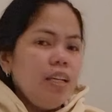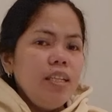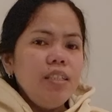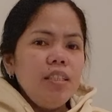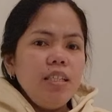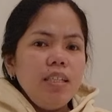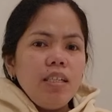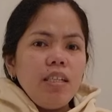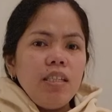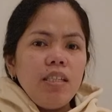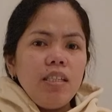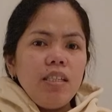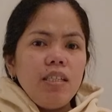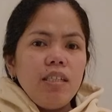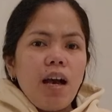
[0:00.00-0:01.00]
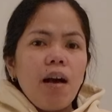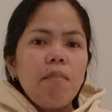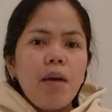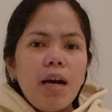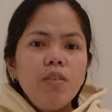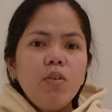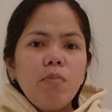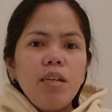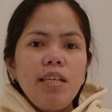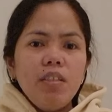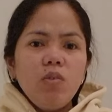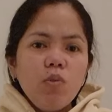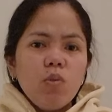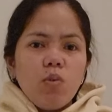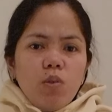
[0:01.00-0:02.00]
hindi, ah, ano, maliit
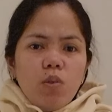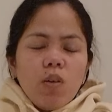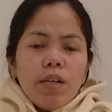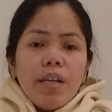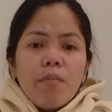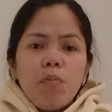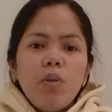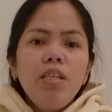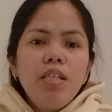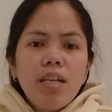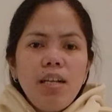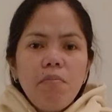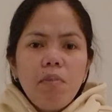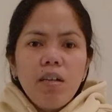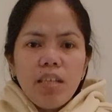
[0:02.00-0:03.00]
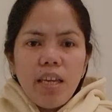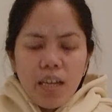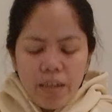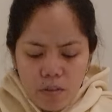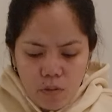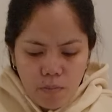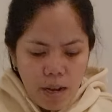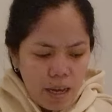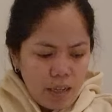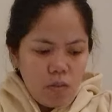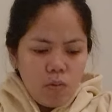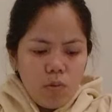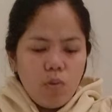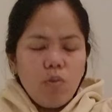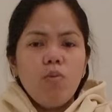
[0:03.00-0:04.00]
yung suot ko kaya, pwedeng sa labas. Eh, ngayon, malaki
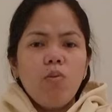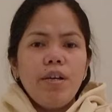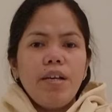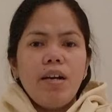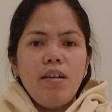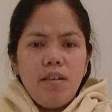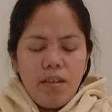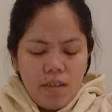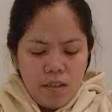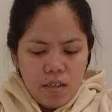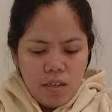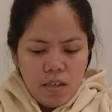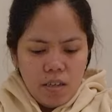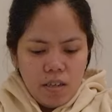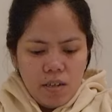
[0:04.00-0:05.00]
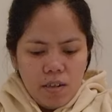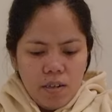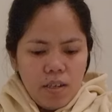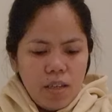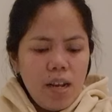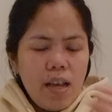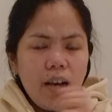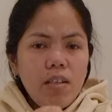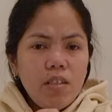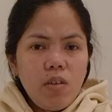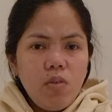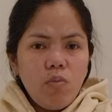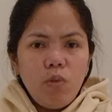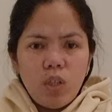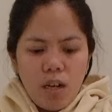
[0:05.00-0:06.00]
tong suot ko kaya, kailangan sa
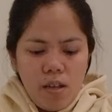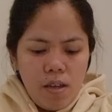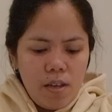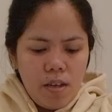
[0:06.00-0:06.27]
loob siya.